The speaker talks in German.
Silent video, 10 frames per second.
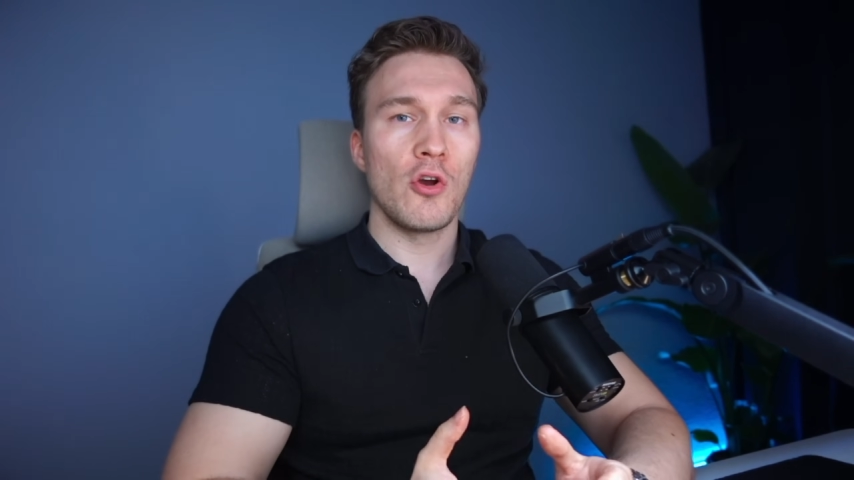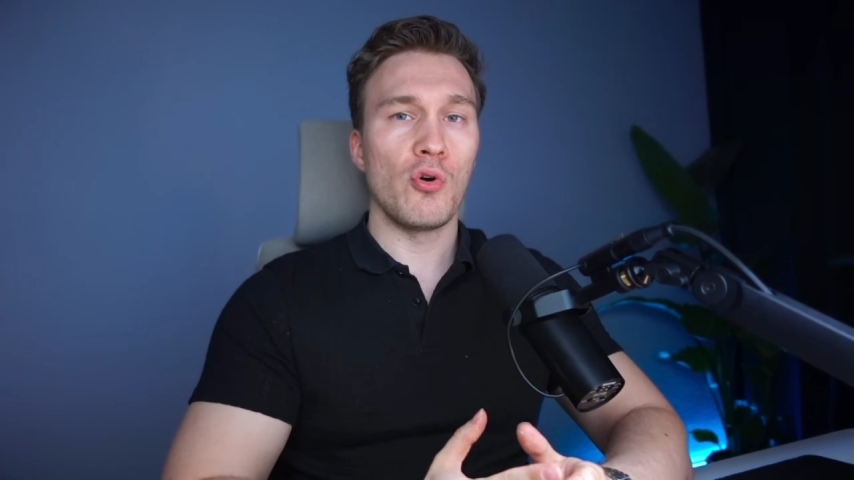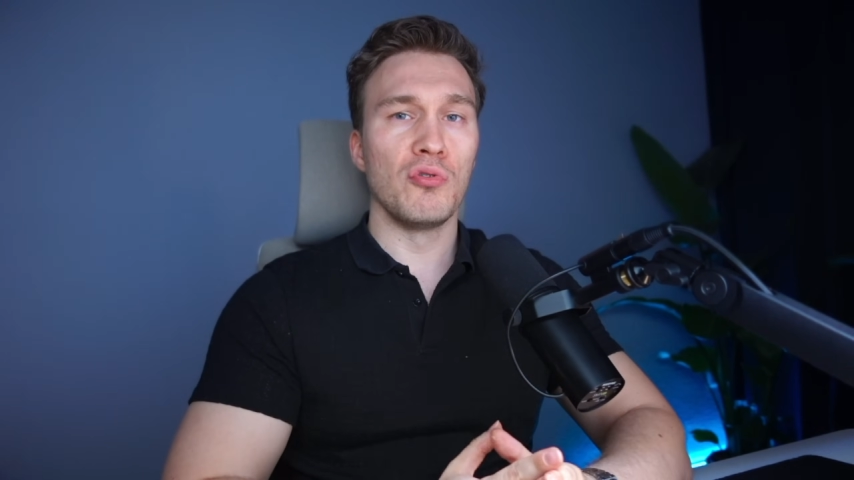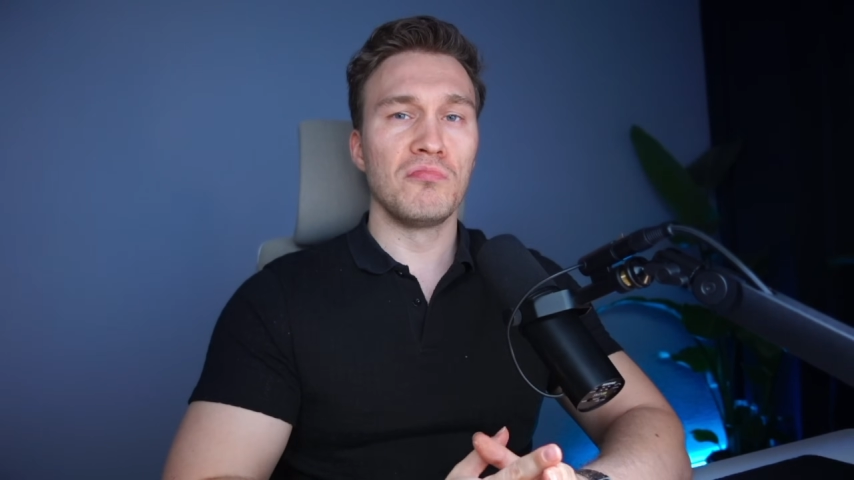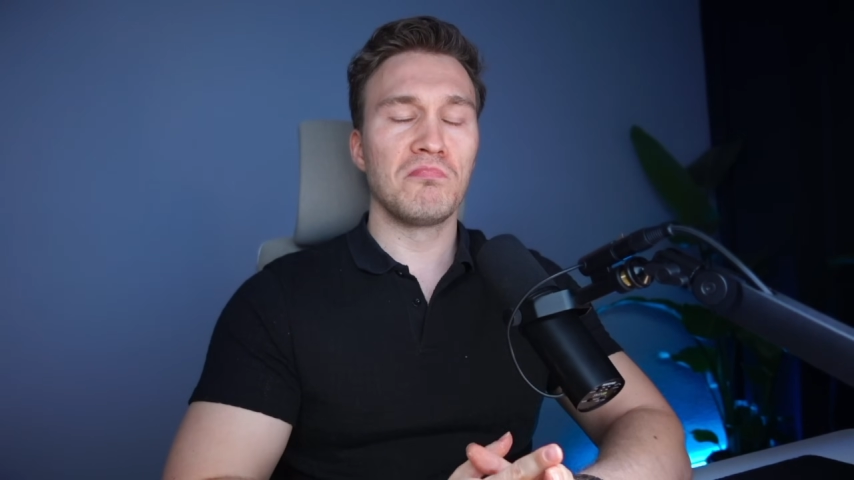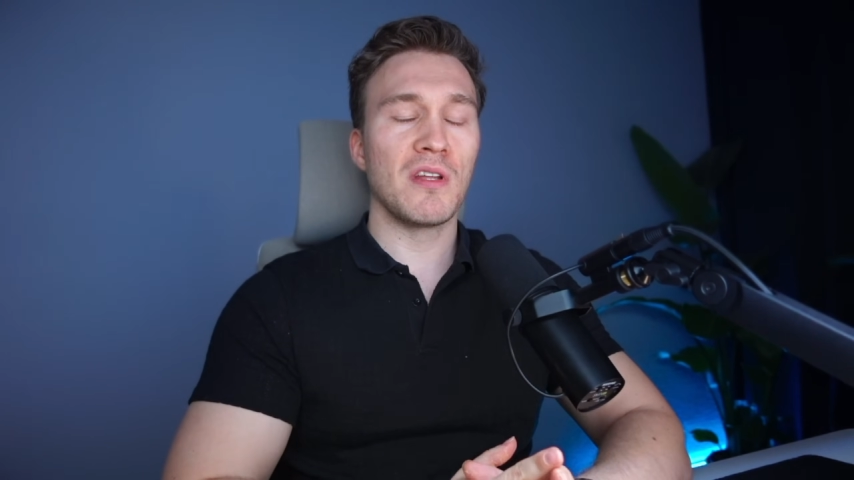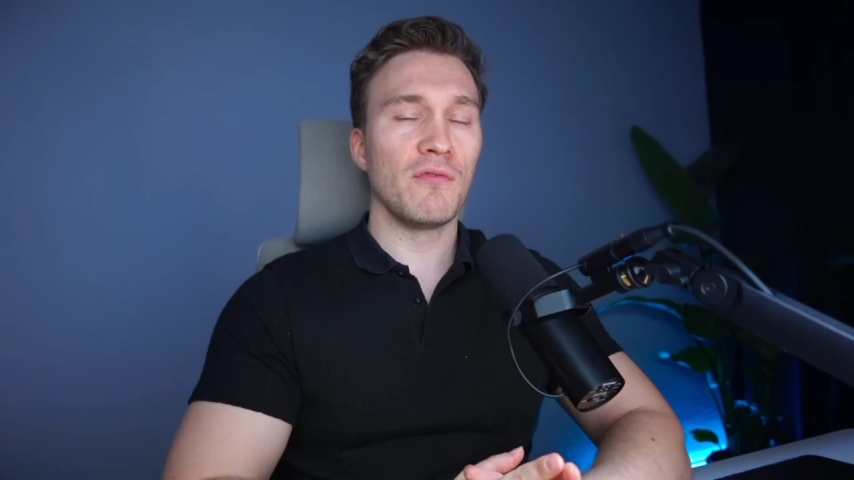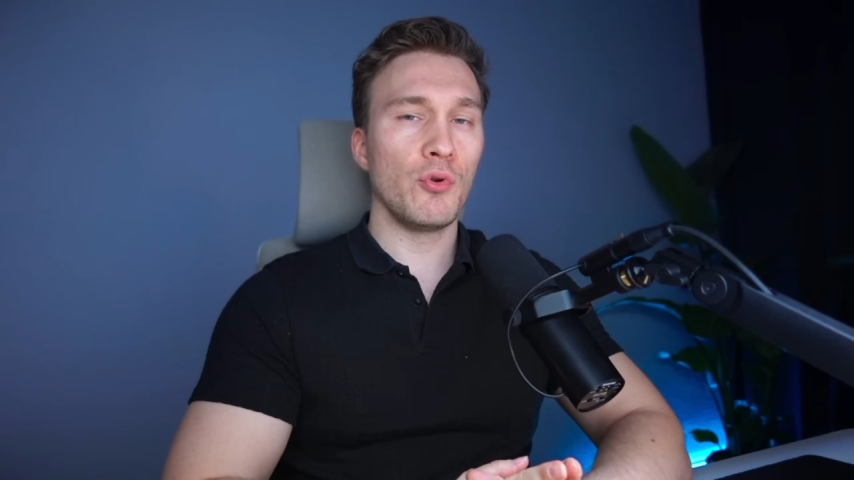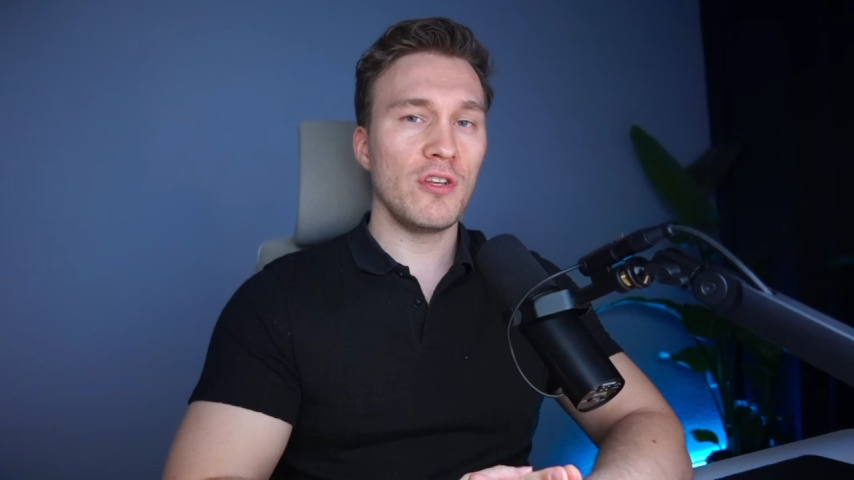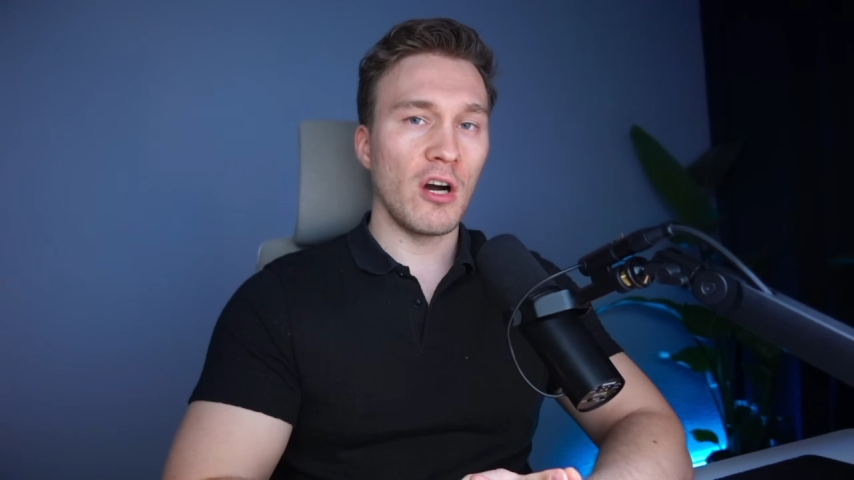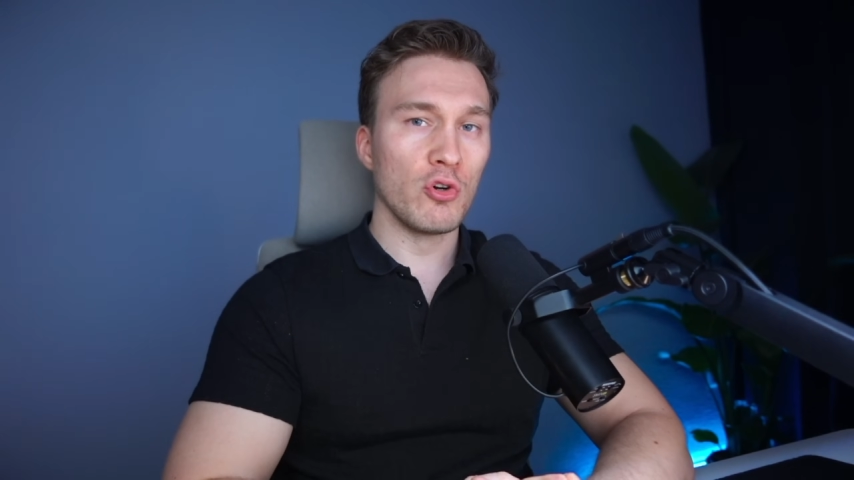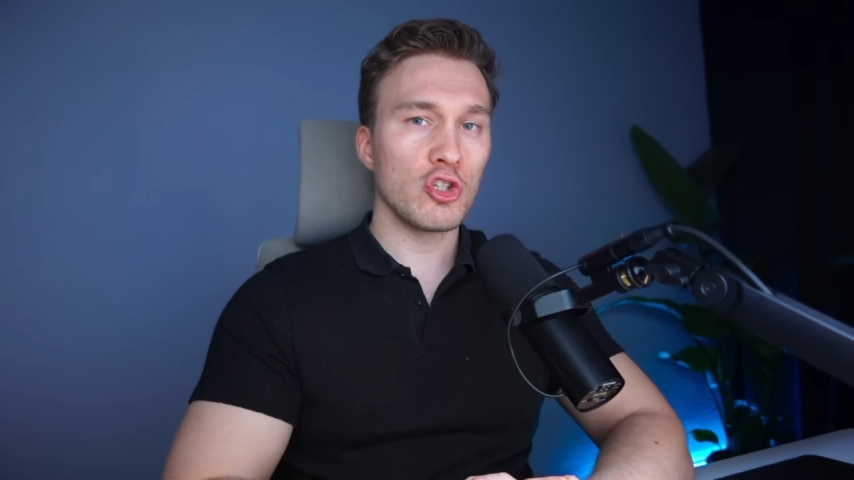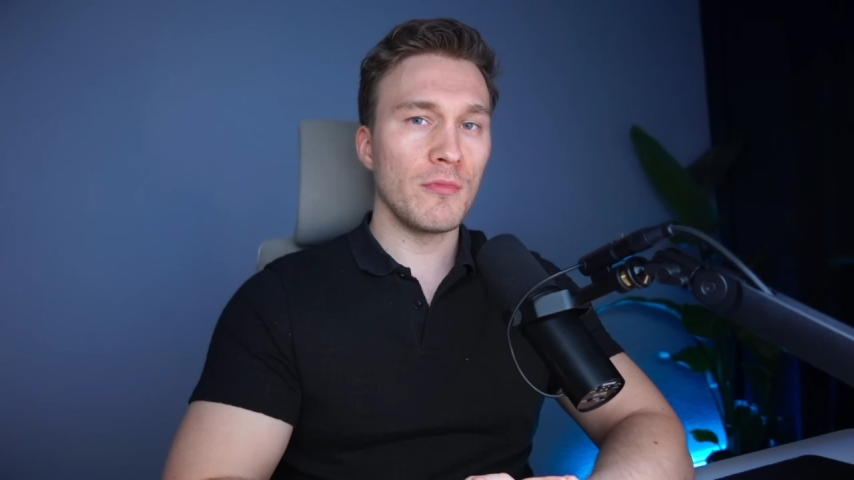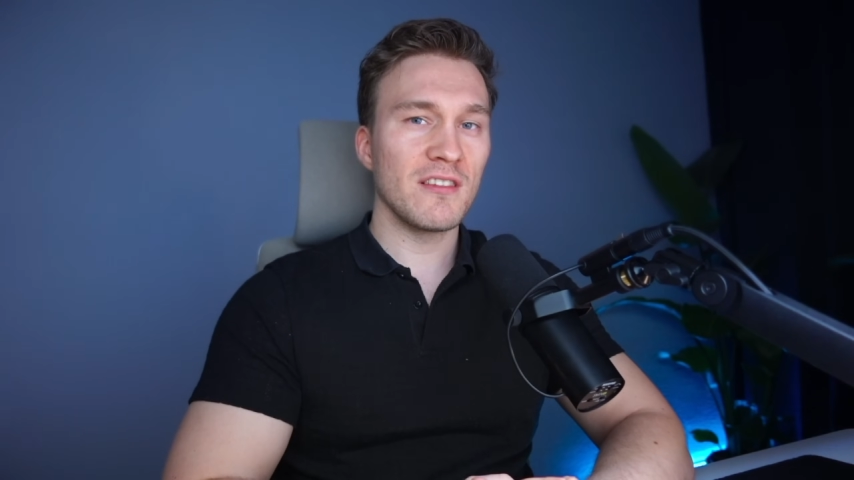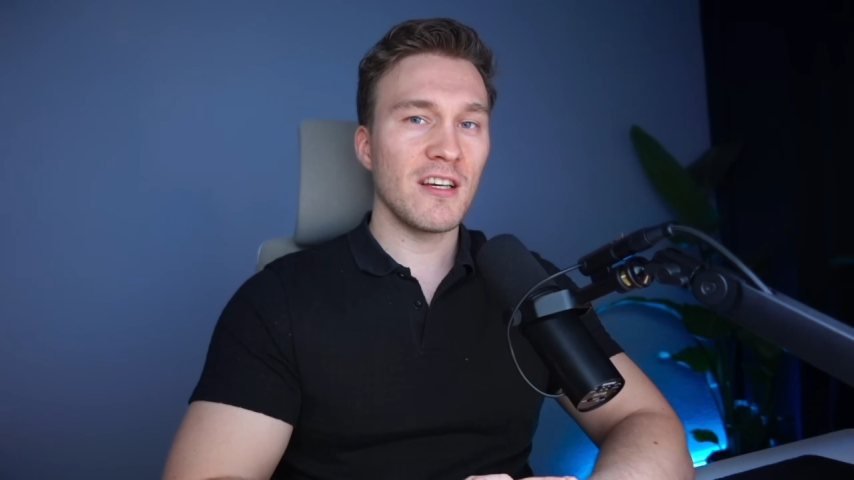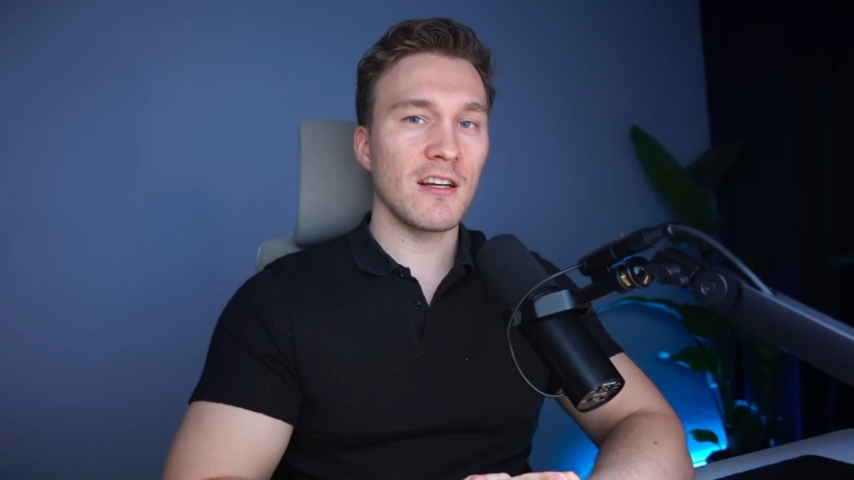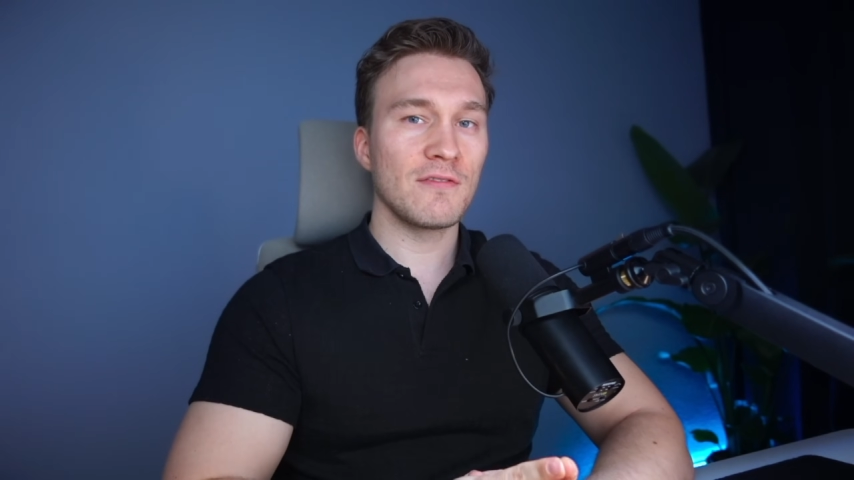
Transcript: Und dann würde ich auch schon mal sagen,